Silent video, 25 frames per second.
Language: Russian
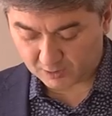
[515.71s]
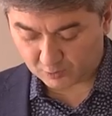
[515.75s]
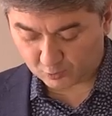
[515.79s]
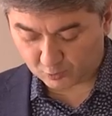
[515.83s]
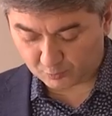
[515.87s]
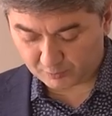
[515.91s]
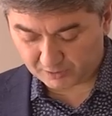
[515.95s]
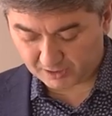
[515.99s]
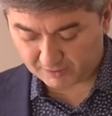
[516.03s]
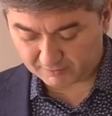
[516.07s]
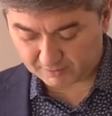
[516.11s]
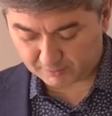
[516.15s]

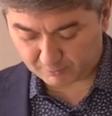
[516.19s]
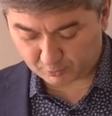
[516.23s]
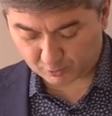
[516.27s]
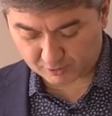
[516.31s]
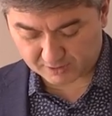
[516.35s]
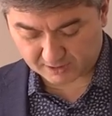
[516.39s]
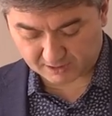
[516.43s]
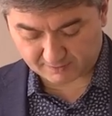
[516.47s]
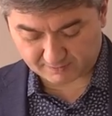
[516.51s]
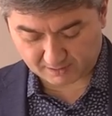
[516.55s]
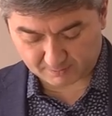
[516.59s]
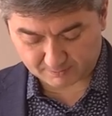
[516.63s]
У меня
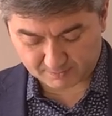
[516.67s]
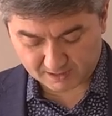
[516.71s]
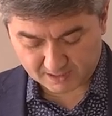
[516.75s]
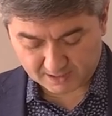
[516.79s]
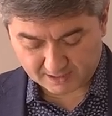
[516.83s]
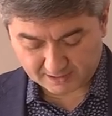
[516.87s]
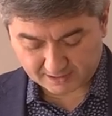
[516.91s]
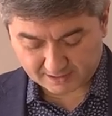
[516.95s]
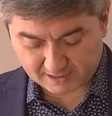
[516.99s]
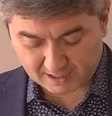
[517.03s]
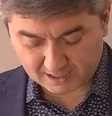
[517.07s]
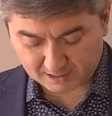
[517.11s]
вопрос к вам.
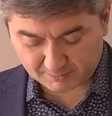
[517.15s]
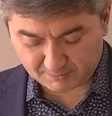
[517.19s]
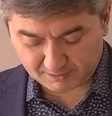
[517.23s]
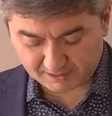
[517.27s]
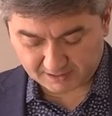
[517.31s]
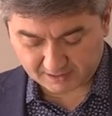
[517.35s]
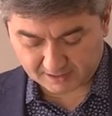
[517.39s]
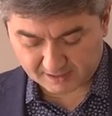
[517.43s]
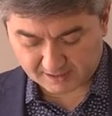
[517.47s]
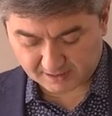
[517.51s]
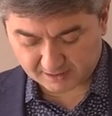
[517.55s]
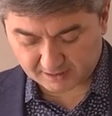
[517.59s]
Как
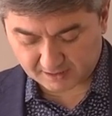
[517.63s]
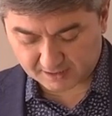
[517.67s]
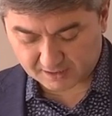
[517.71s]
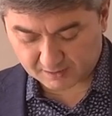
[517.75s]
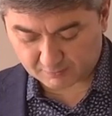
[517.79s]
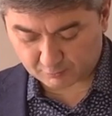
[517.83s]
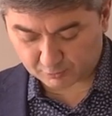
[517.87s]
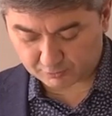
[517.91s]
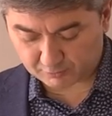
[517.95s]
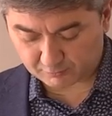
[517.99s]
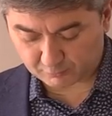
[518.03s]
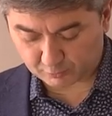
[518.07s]
мне раскрыть
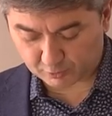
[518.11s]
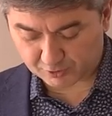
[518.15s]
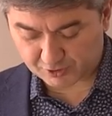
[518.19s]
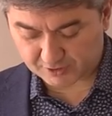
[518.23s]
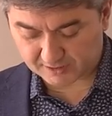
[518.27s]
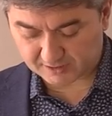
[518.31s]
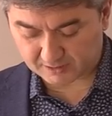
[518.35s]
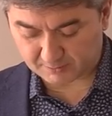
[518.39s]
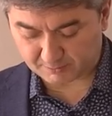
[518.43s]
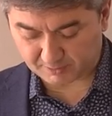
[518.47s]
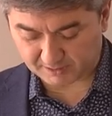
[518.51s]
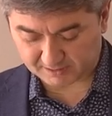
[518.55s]
свой
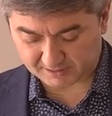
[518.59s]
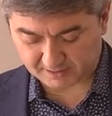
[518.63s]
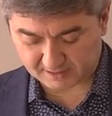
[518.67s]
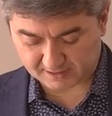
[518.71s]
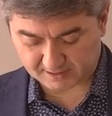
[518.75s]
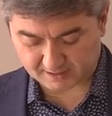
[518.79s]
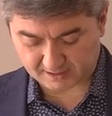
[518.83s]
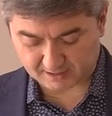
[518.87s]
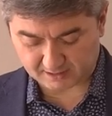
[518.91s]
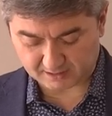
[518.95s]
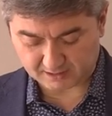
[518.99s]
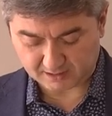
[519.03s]
творческий
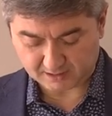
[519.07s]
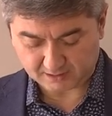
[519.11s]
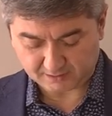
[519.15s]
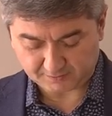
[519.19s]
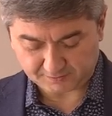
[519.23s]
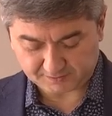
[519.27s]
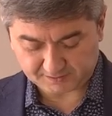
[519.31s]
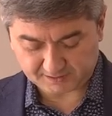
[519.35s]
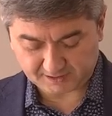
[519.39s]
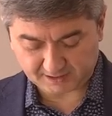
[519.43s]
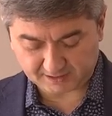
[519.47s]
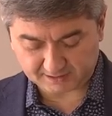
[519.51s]
потенциал?
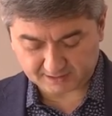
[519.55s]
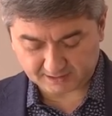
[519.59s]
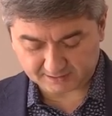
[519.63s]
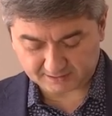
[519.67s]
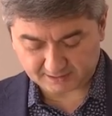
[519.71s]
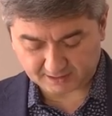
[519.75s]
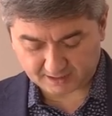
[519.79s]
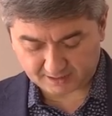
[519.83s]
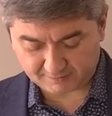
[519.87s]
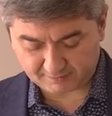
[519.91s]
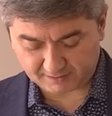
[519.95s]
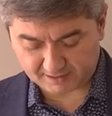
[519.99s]
Всегда
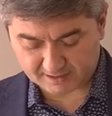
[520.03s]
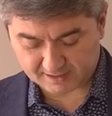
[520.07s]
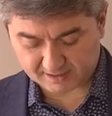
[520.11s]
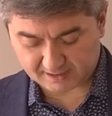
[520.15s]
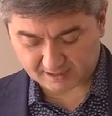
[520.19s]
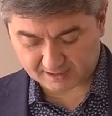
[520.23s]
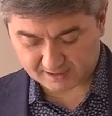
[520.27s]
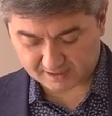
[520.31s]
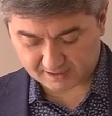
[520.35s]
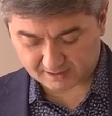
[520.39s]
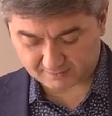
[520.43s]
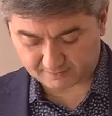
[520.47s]
нравилось
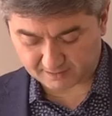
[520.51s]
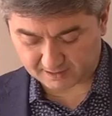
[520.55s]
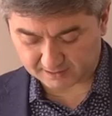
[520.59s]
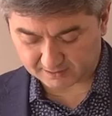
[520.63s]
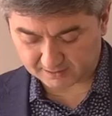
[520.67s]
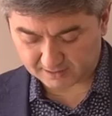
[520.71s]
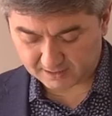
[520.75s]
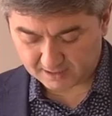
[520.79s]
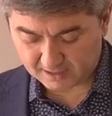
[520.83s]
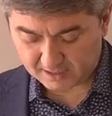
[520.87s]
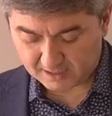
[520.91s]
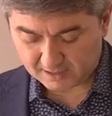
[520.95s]

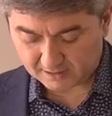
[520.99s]
танцевать.